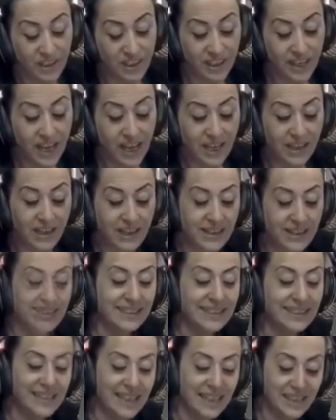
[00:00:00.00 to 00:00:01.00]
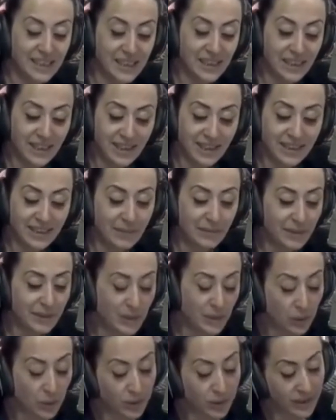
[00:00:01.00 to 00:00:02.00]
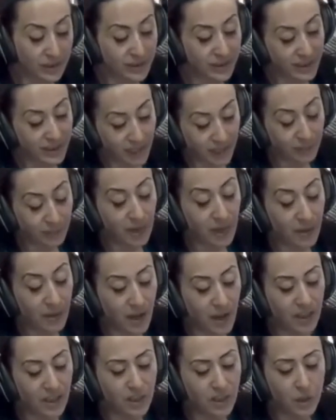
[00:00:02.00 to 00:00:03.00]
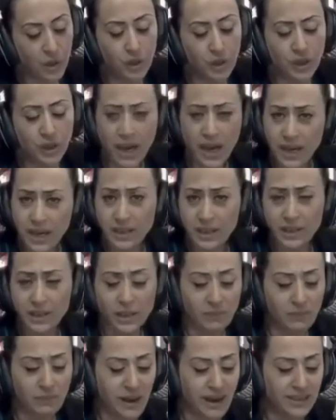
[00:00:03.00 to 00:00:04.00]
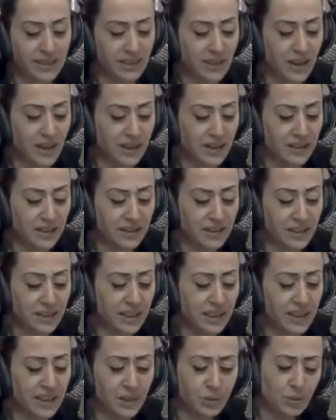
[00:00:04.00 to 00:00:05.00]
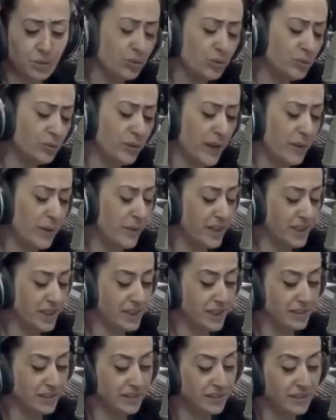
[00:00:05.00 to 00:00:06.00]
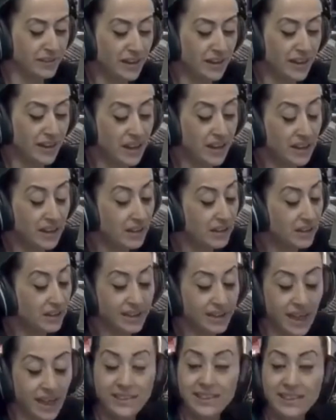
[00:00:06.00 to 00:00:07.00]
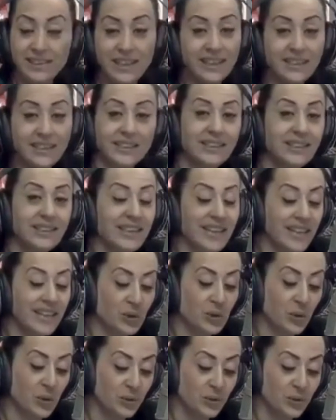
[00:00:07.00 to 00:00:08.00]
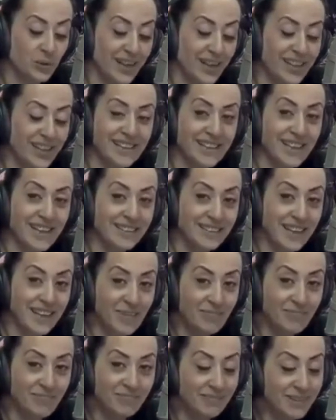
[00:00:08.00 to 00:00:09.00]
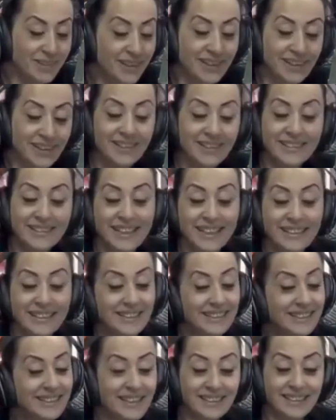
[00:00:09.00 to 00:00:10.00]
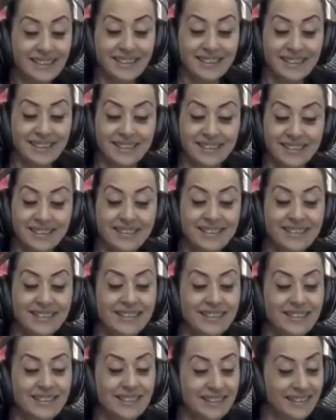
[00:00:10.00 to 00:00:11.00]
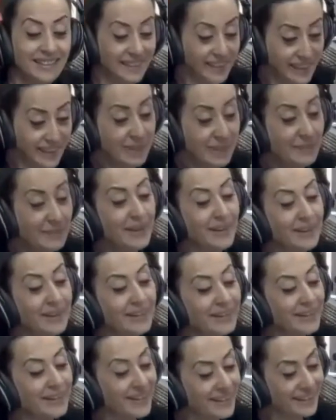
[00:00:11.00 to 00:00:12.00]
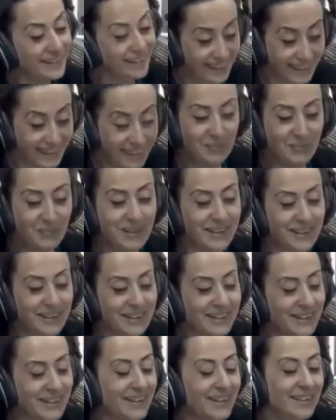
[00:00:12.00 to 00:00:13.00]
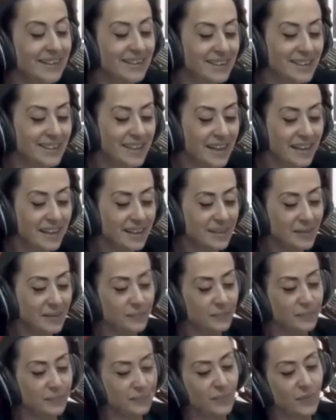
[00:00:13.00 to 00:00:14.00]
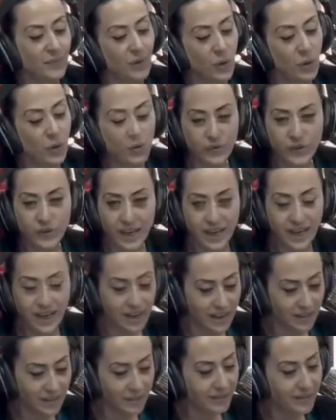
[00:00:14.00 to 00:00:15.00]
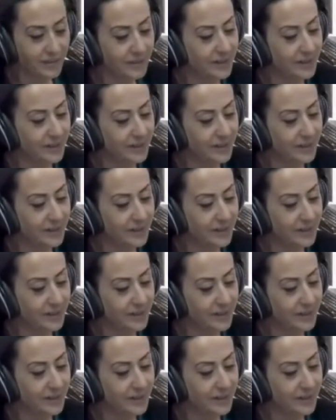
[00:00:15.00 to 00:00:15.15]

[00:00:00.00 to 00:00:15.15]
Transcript: Çırak yaşlı adamın söylediğini yaptı ama içer içmez ağzındakileri tükürmeye başladı. Tadı nasıl diye sordu yaşlı adam. Tadı nasıl? İyi mi? İyi mi? Çırak öfkeyle